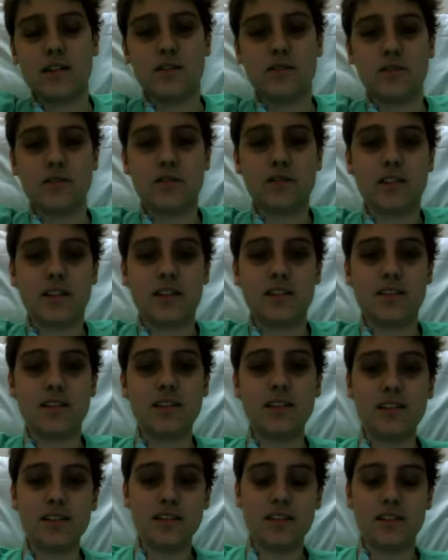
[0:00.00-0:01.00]
Also es ist
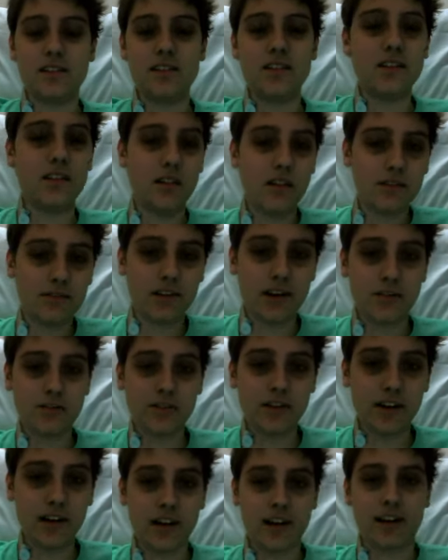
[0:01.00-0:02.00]
ganz easy, läuft
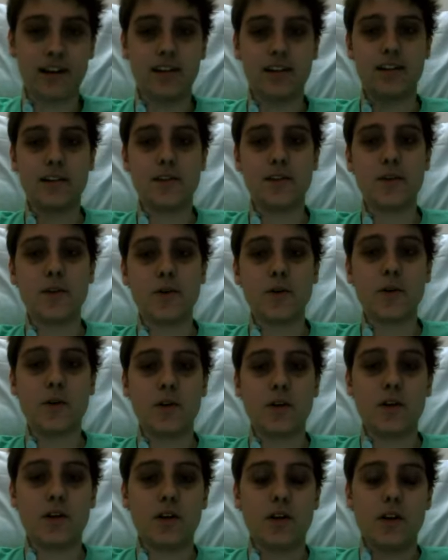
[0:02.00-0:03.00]
einfach rein.
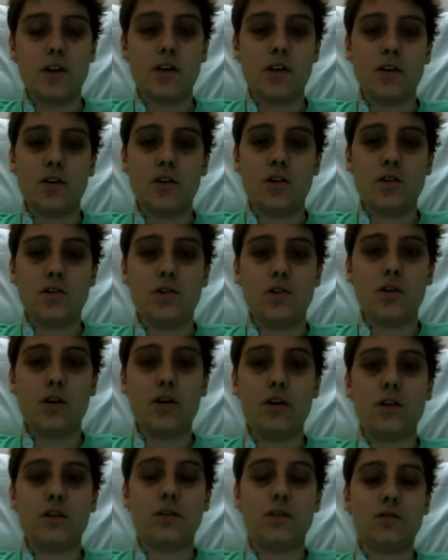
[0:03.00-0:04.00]

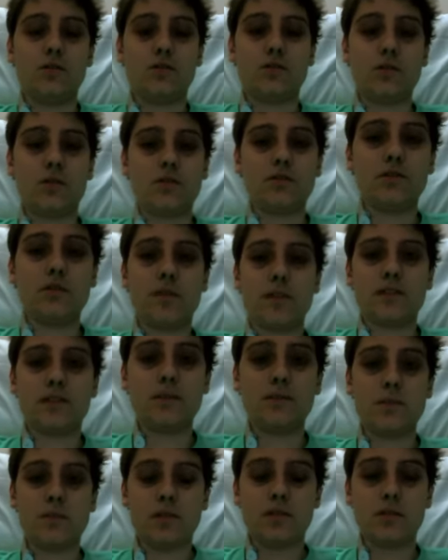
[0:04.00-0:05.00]
Ja, sonst, was
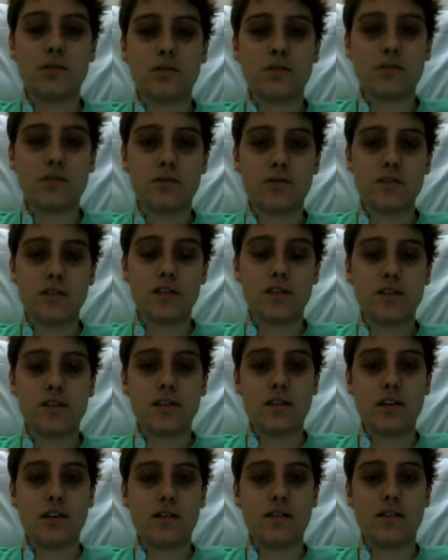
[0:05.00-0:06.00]
gibt es sonst noch zu
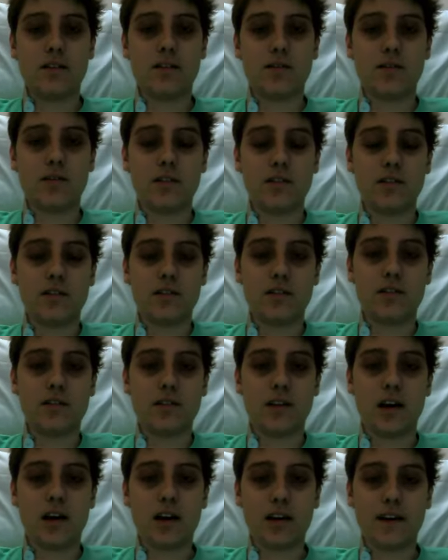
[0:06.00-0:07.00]
erzählen? Der heutige
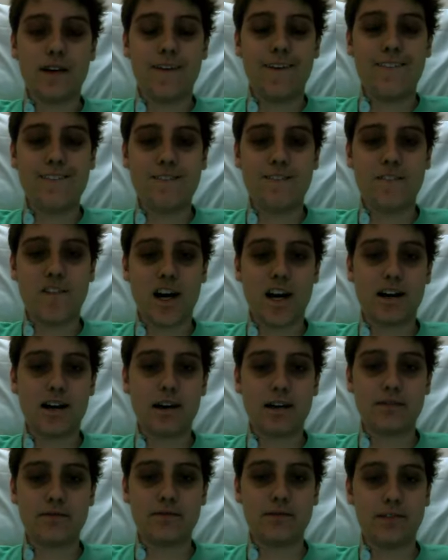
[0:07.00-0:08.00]
Tag
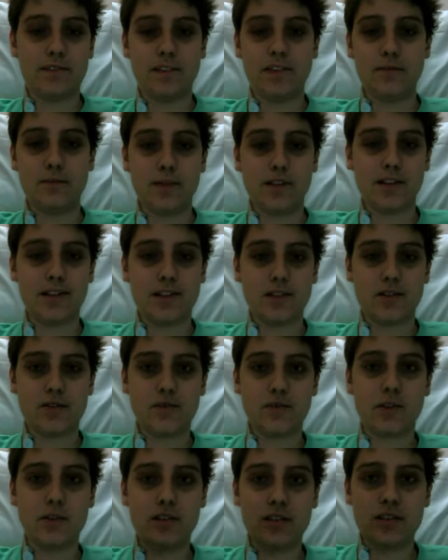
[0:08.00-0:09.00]
war, wie man sich
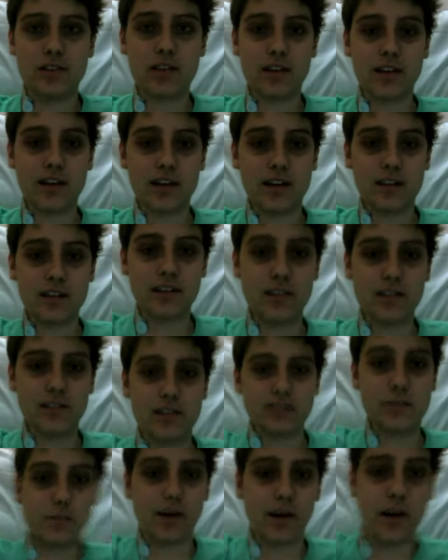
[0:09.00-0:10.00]
vorstellen kann, in
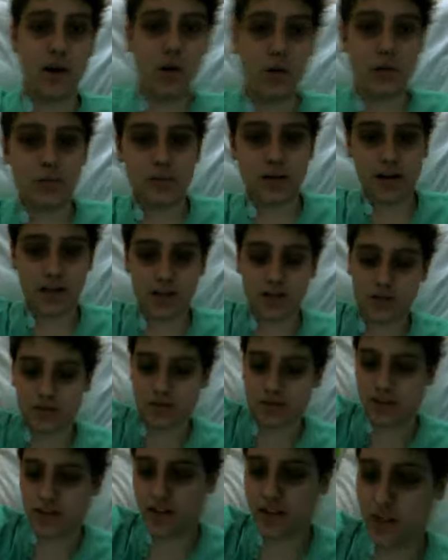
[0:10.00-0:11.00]
diesem Raum. Achtung,
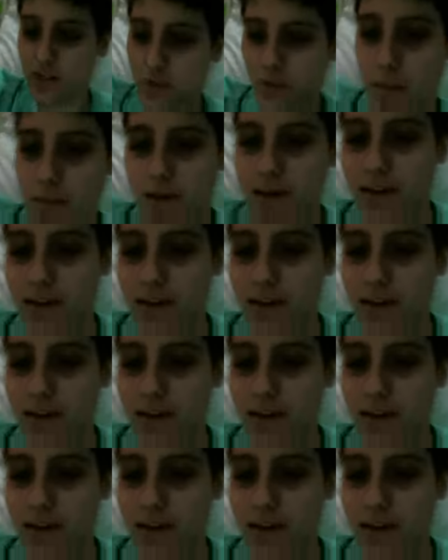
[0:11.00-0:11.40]
ich zeige euch mal